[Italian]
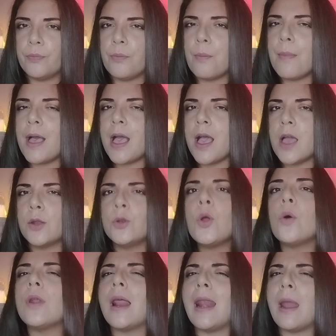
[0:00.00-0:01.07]
ma
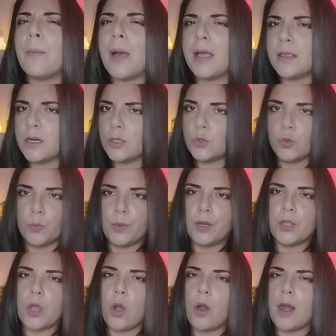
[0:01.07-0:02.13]
non alla madre
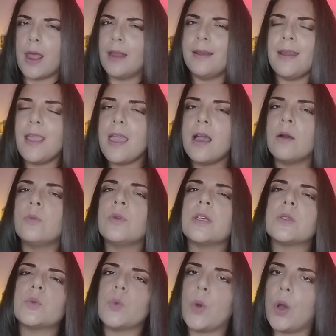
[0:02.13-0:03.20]
superiora né a
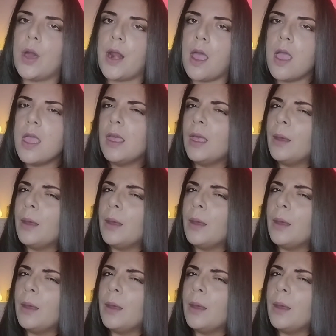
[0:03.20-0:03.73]
una suora.